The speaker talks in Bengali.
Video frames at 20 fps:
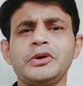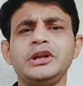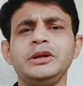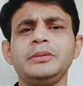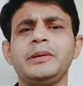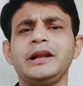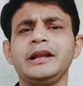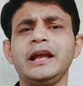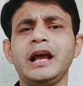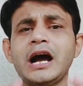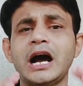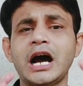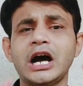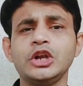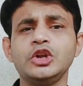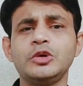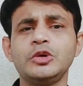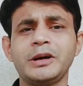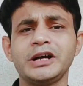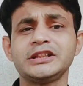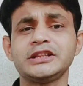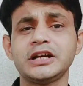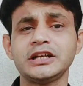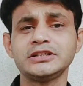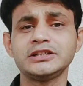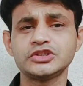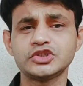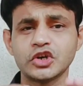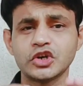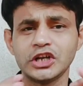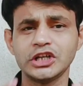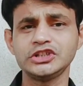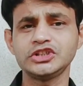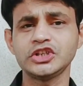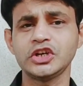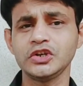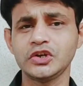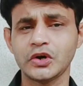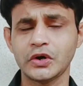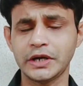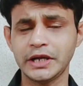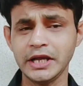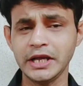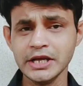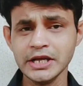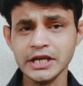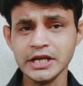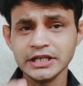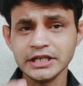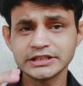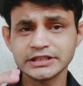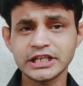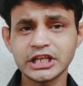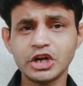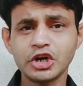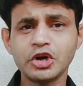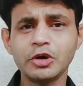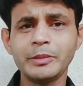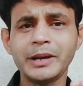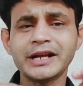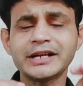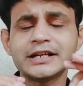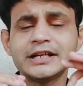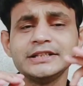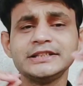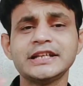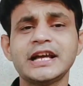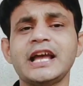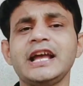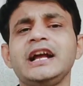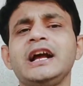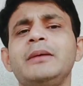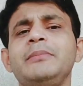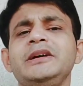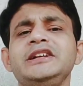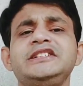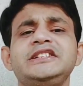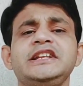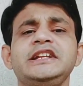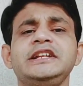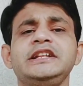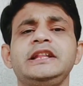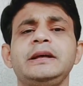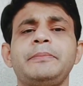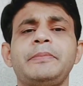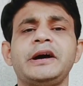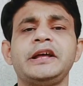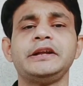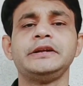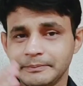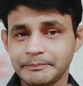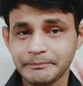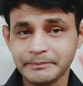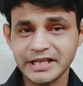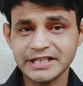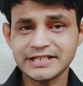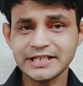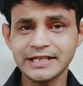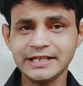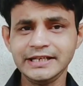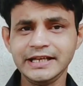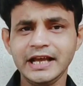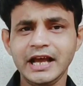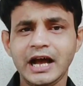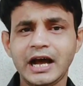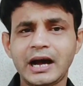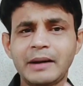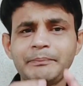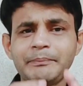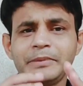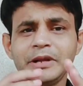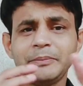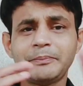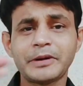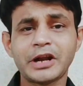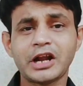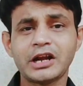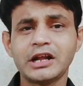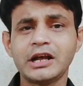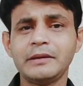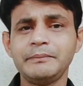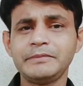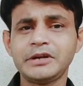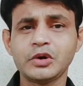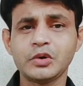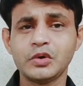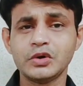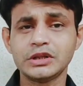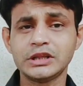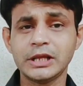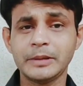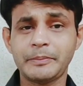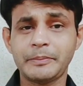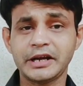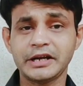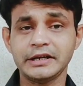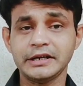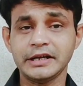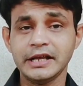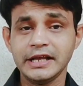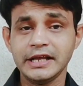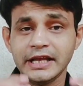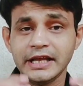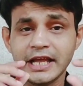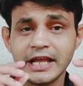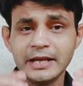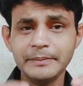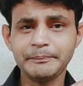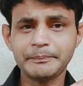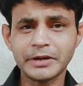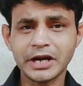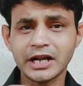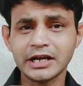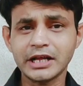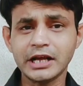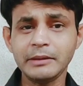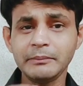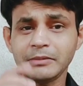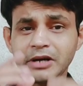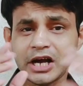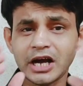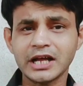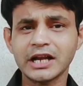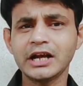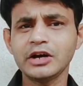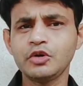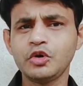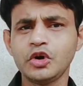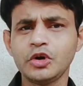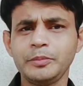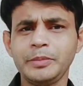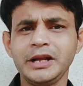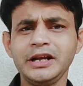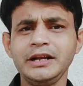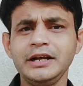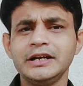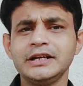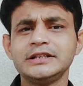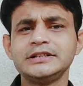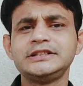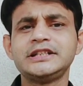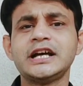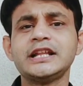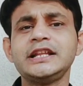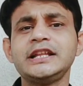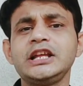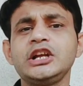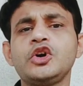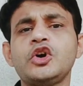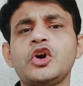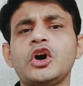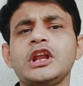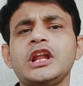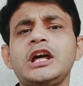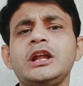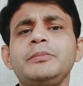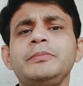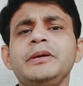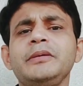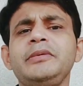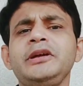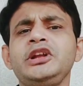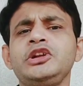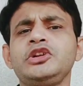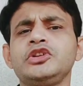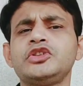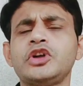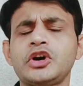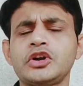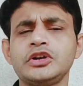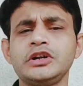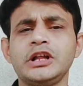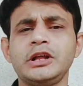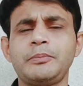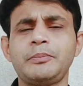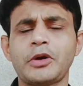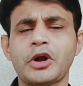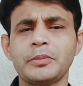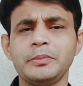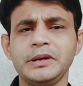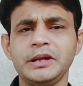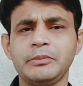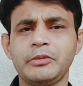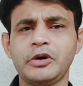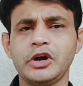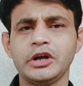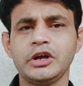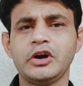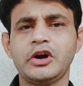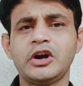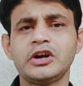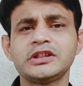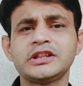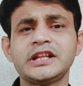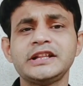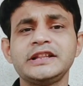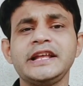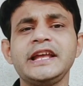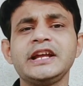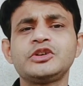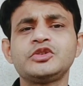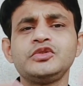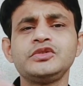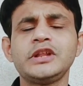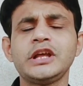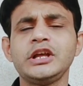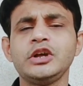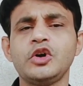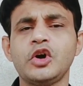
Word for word: পরিমাণে আলো বাতাস চলাচল করে সেরকম একটা জায়গা বেছে নিতে পারেন বেছে নিয়ে আপনি প্রাণায়ামটা করতে পারেন এই প্রাণায়াম কারা করবেন যাদের গলার বিভিন্ন ধরনের প্রবলেম হয় অর্থাৎ একটুতেই